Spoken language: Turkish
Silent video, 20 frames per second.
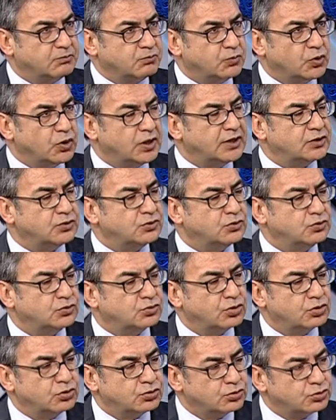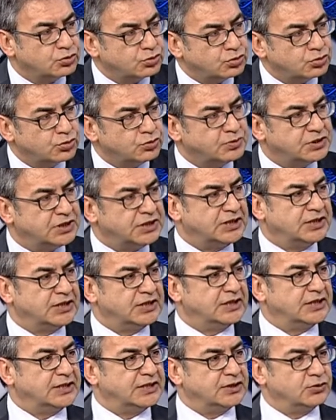böyle çok güçlü bir
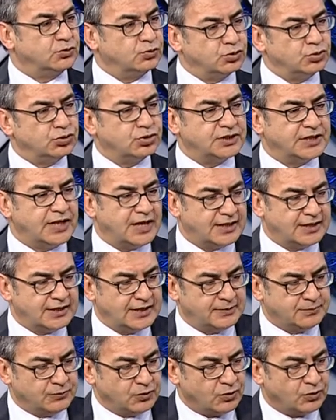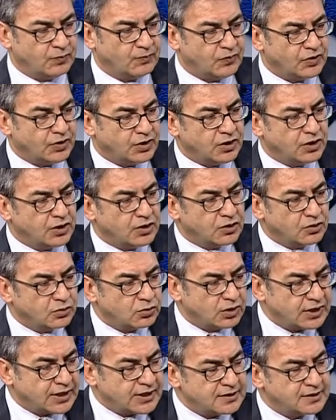duruş sergilemiyor.
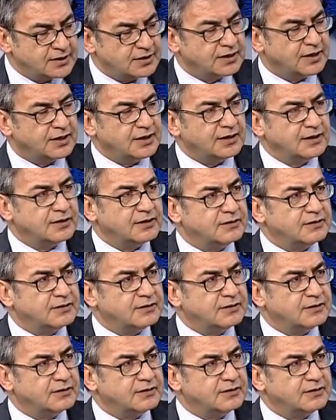Dolayısıyla